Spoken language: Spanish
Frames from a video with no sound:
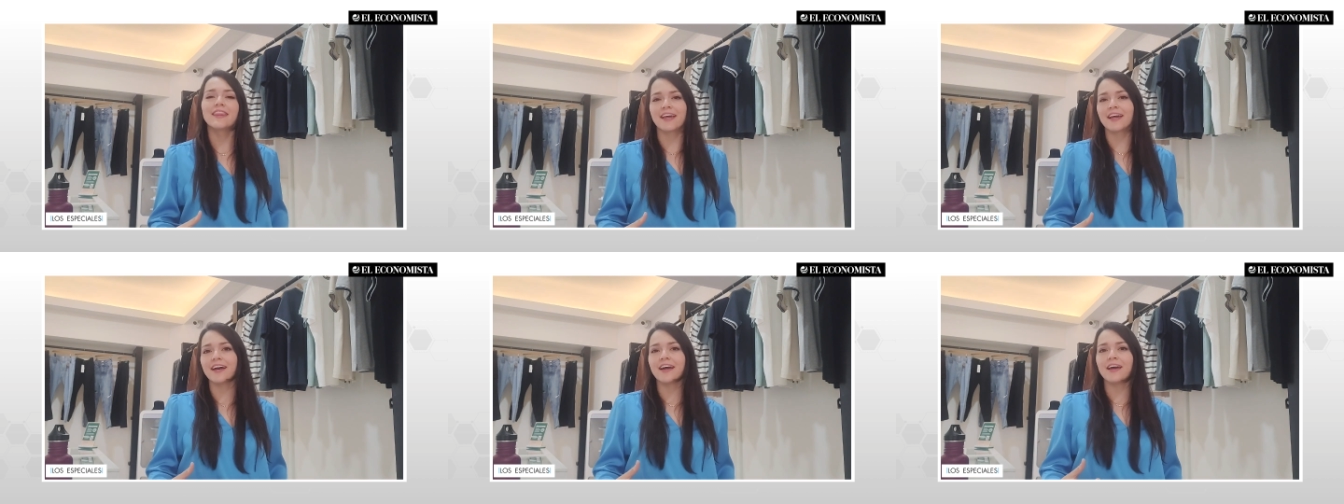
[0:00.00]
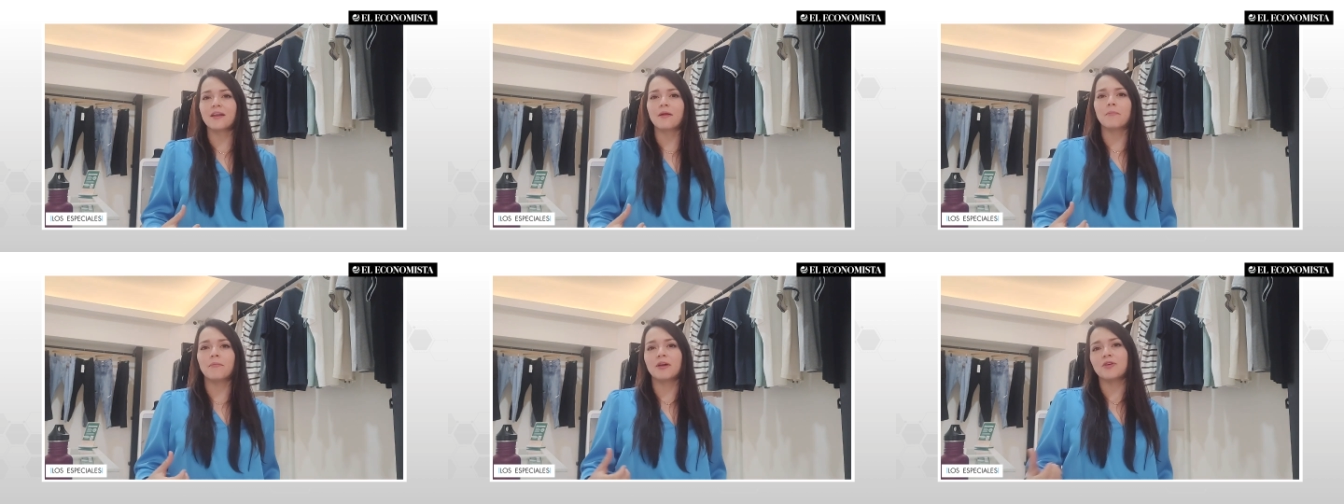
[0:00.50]

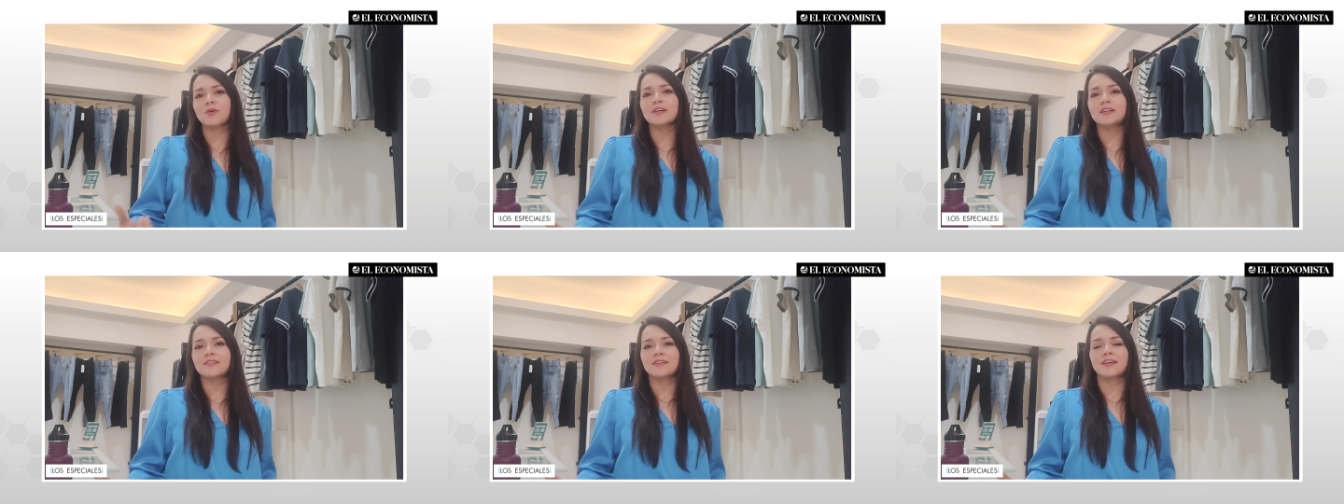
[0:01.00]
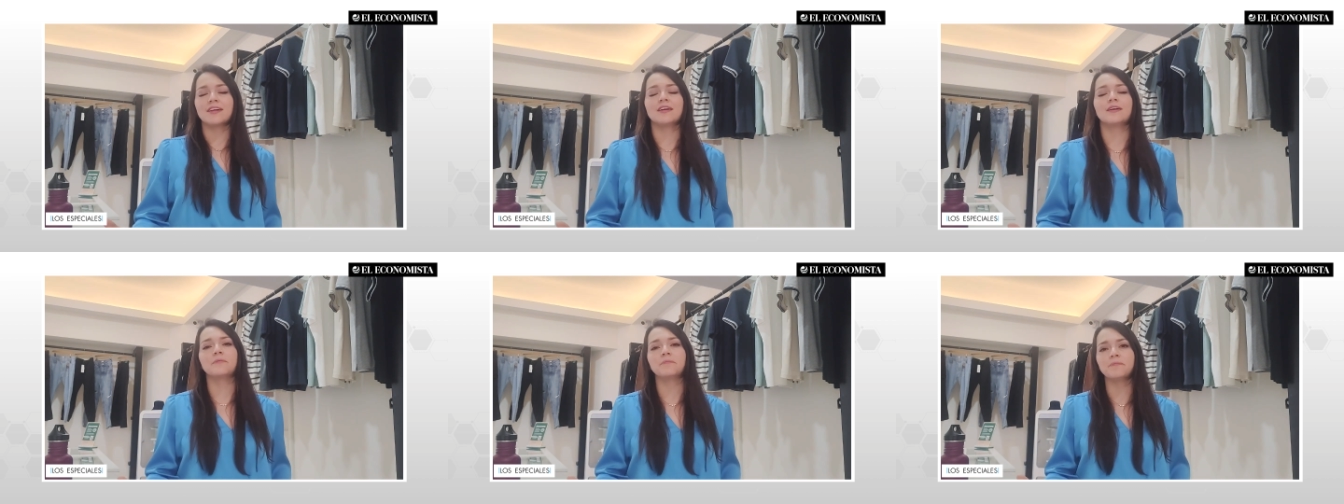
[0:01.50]
tengan mayores
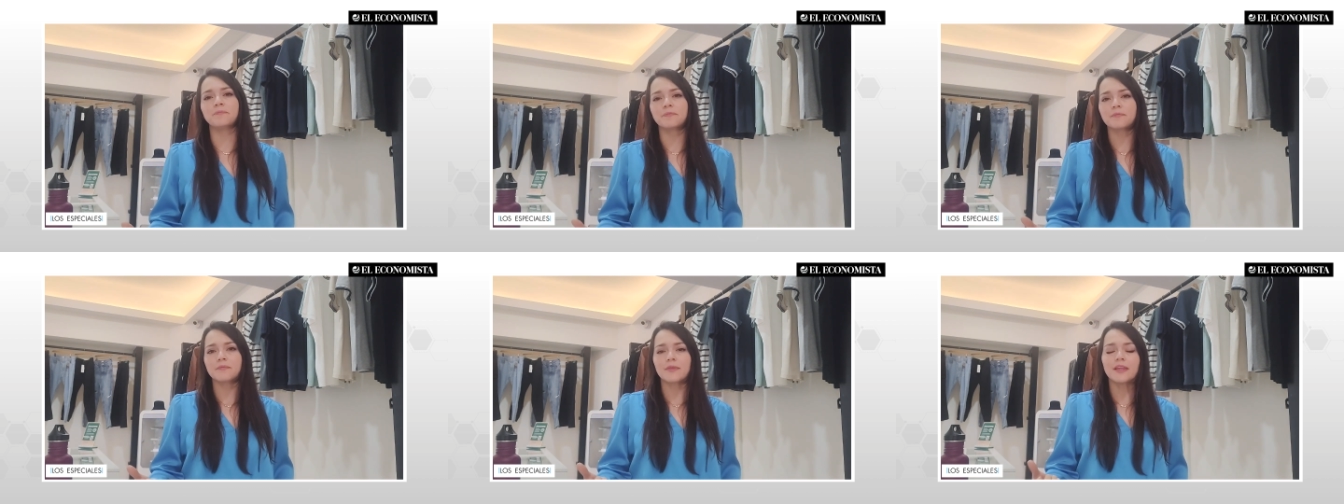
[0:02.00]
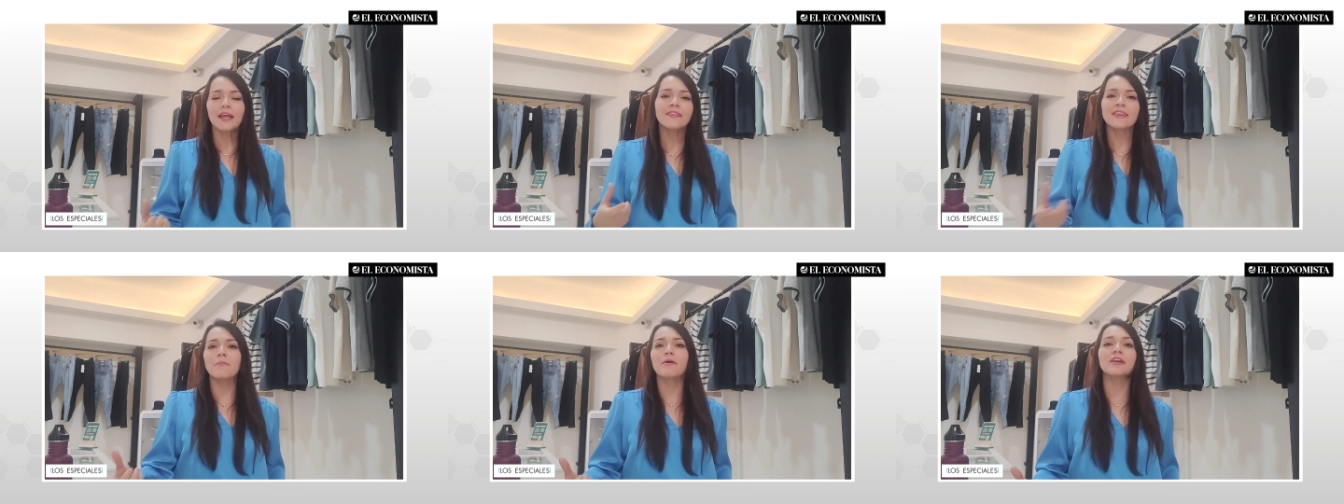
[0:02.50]
eh,
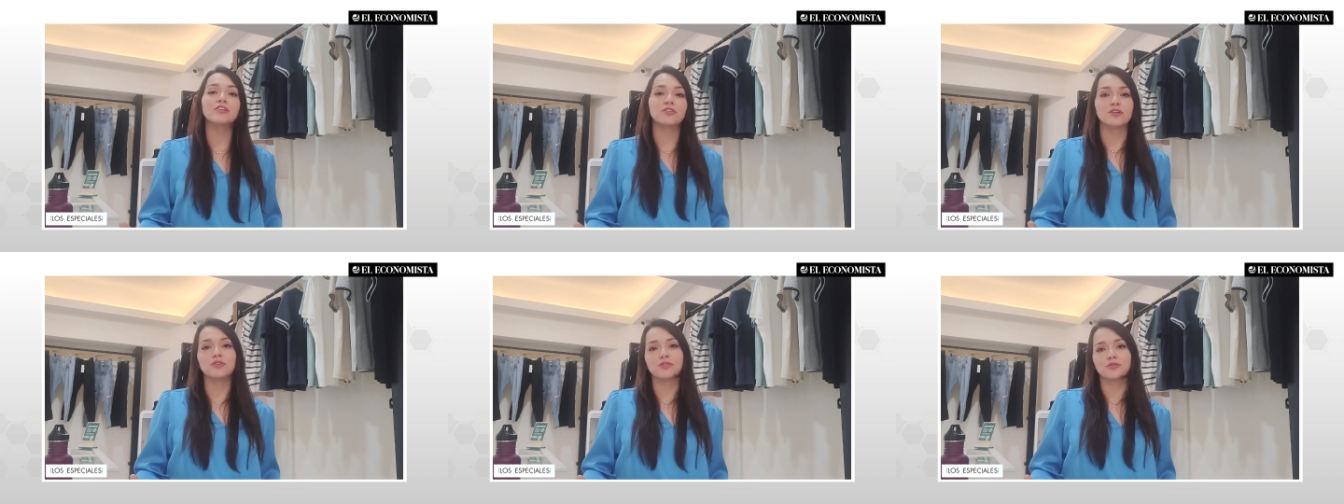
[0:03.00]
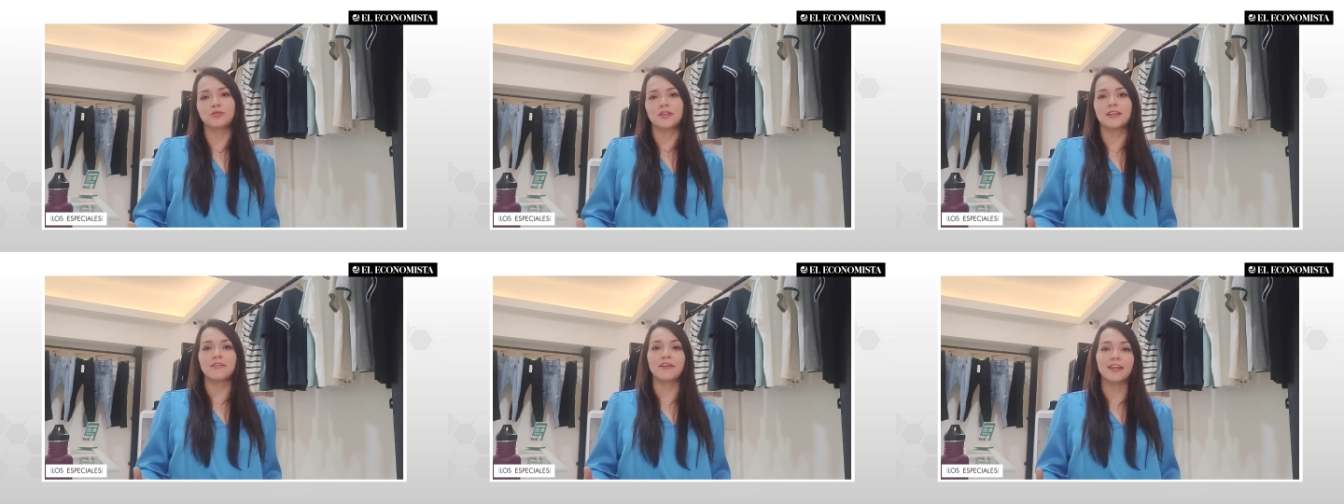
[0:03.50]
temas relacionados con
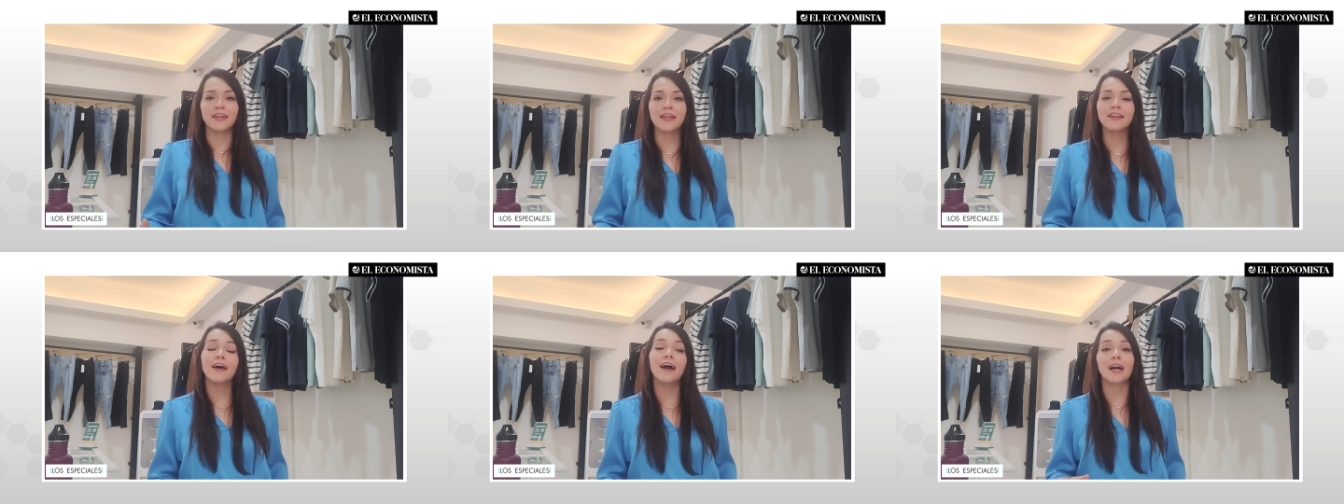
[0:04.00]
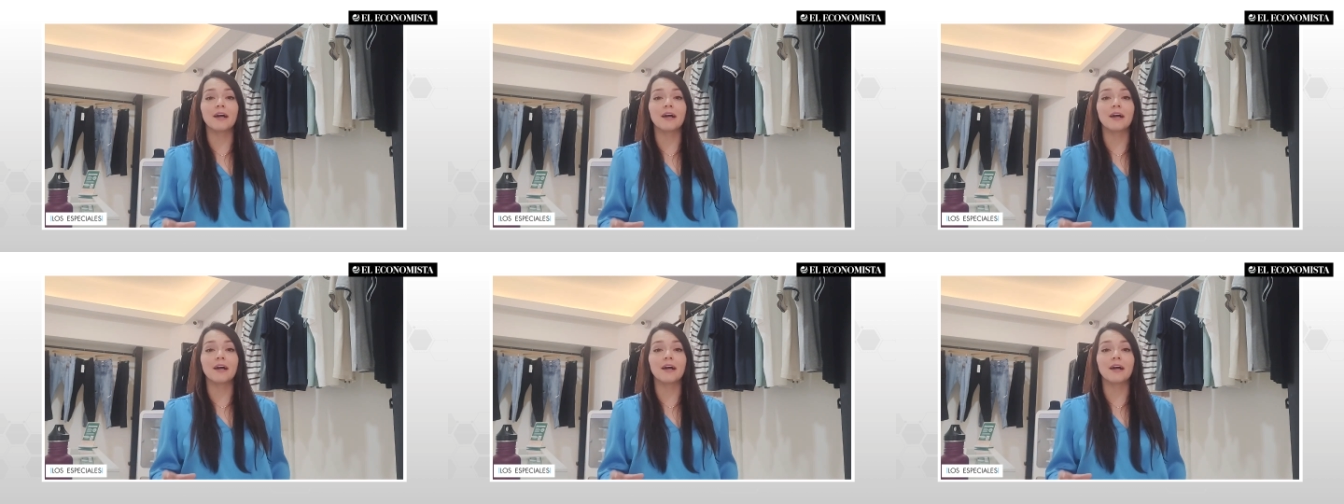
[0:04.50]
sustentabilidad.